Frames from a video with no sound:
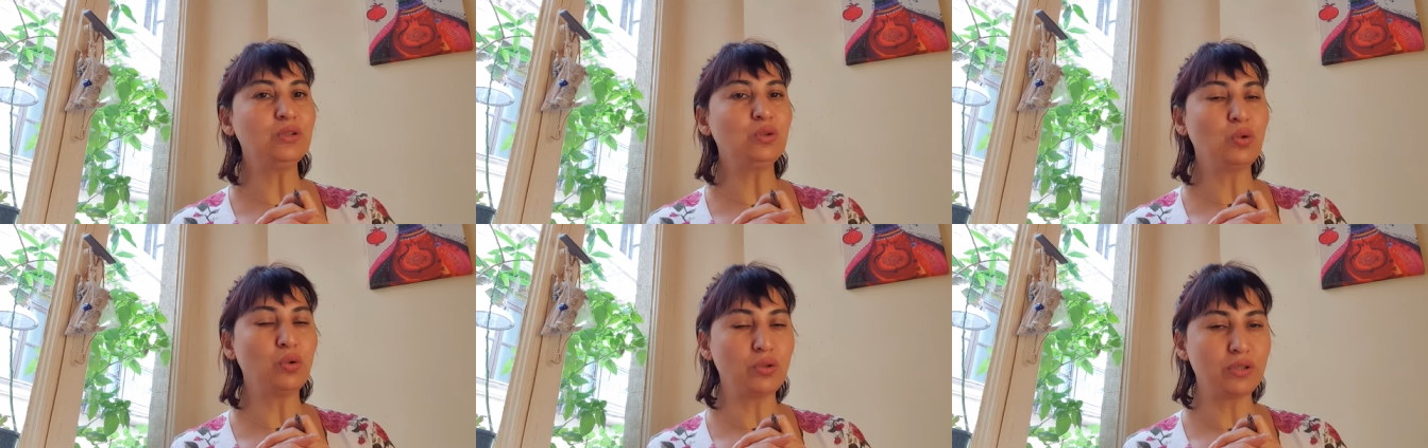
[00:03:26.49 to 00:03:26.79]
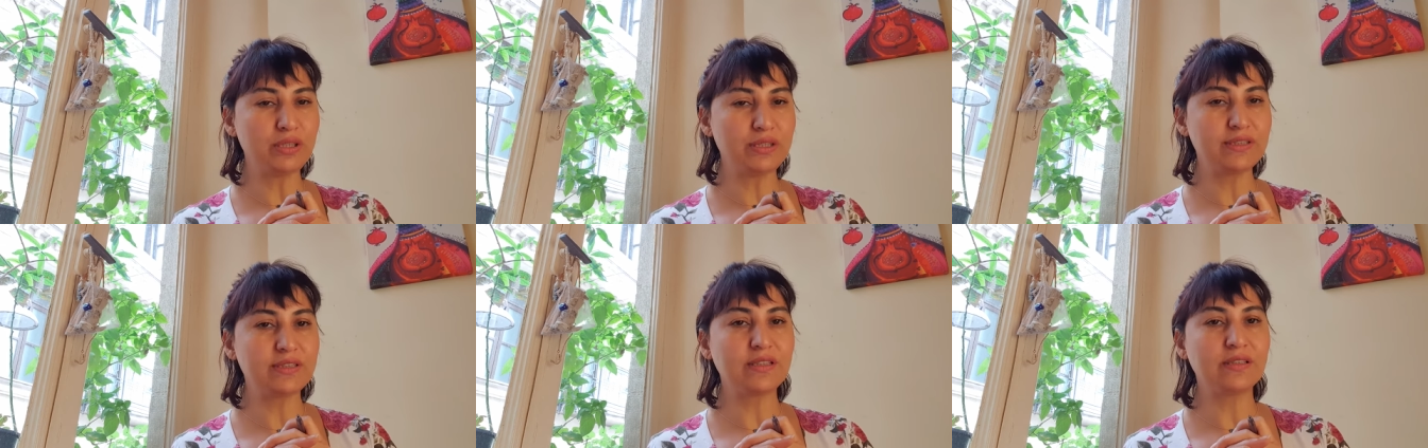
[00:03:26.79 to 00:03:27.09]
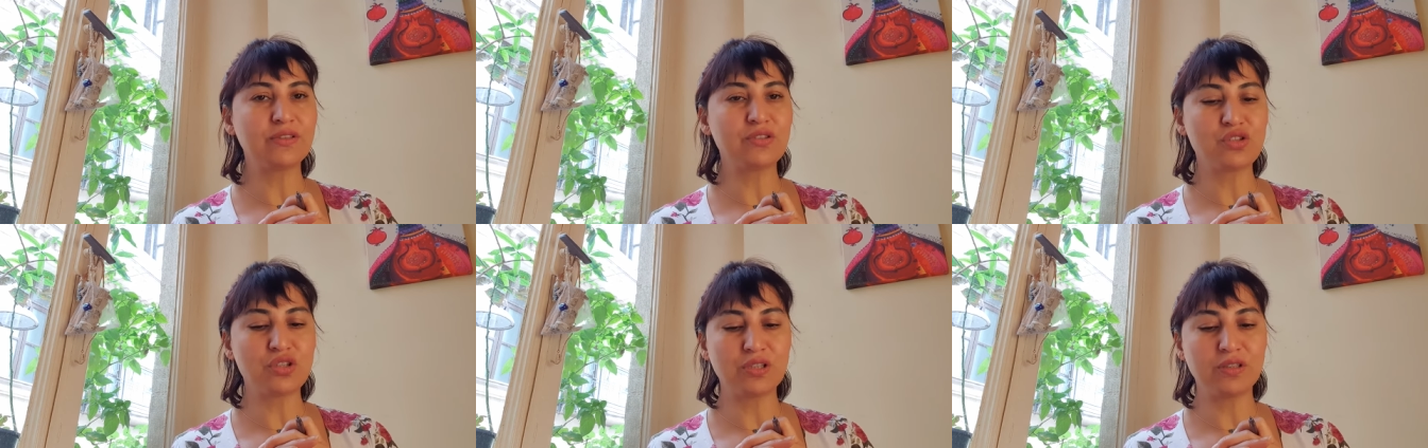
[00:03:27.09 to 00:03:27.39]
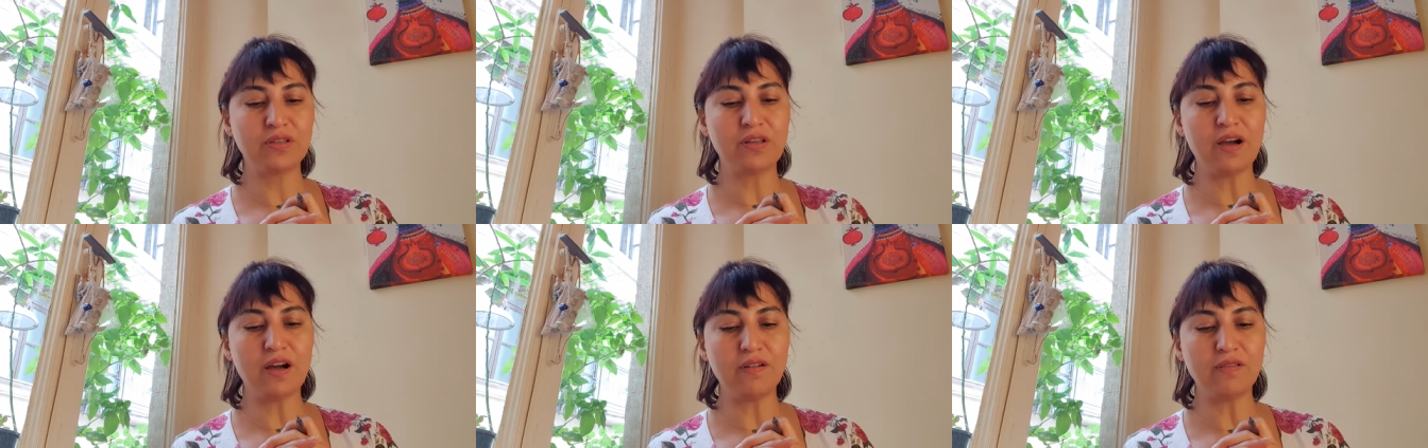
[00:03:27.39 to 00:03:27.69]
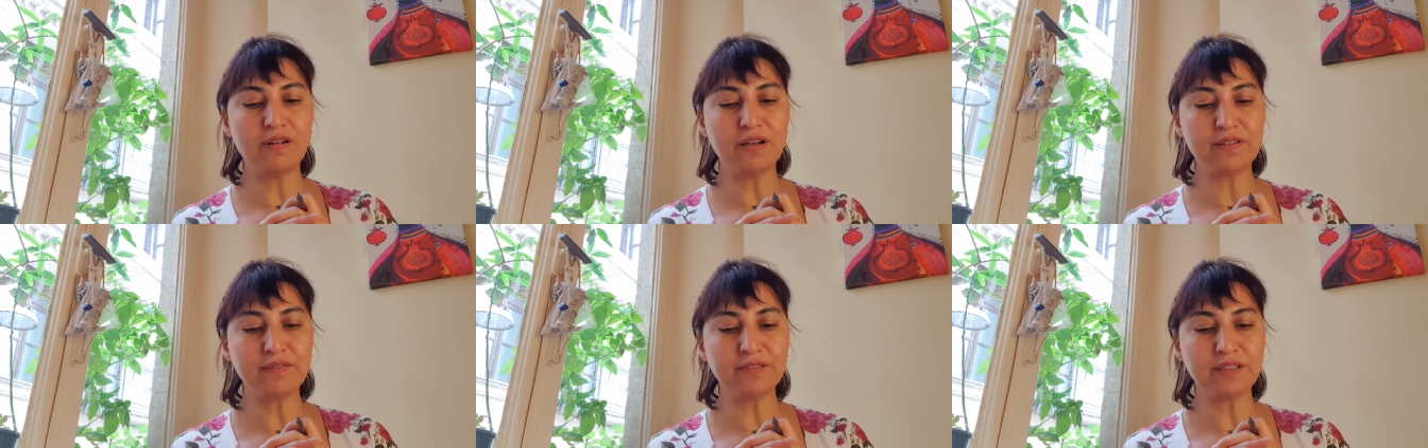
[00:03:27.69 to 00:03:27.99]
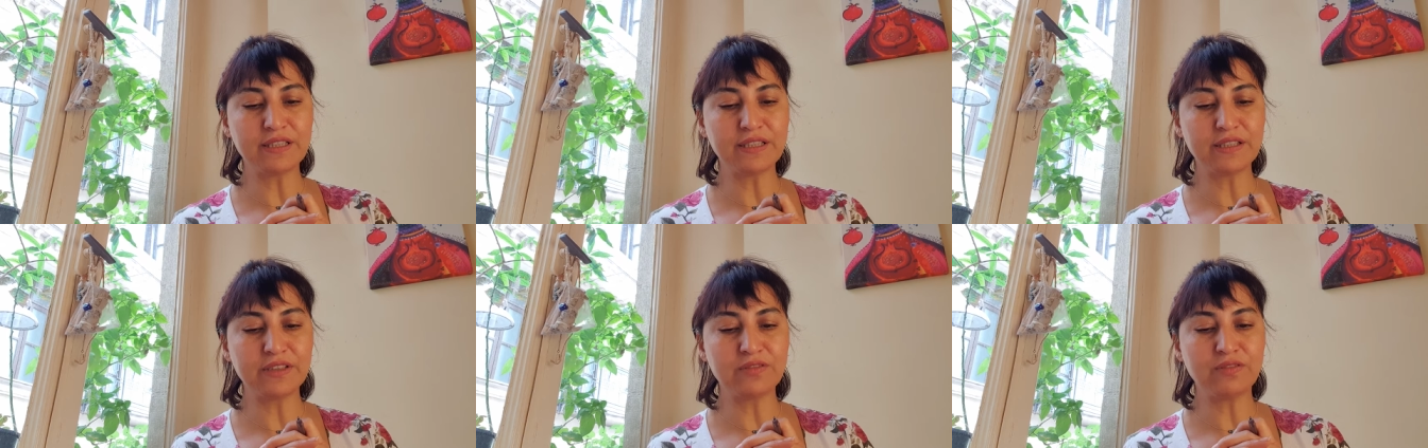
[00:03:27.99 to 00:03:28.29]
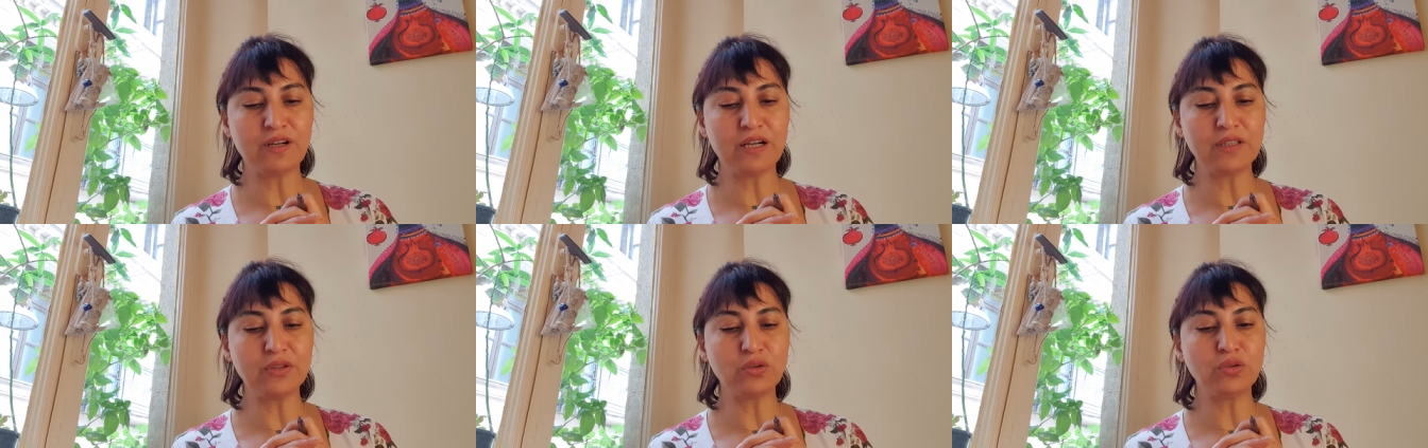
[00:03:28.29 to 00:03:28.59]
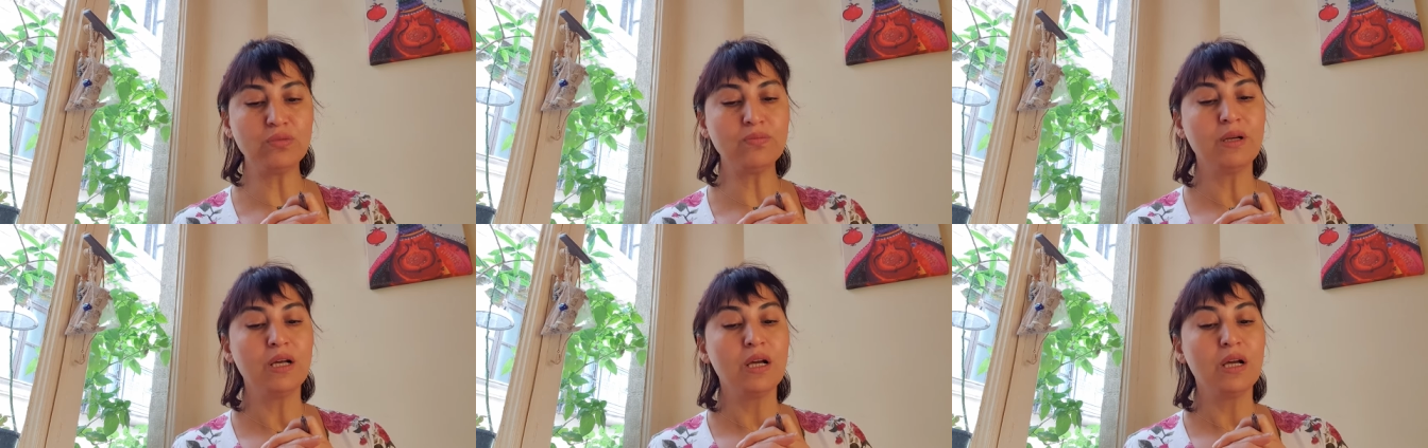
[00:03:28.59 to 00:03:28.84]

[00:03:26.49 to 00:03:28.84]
Doğru insan için daha vakit var diyorum.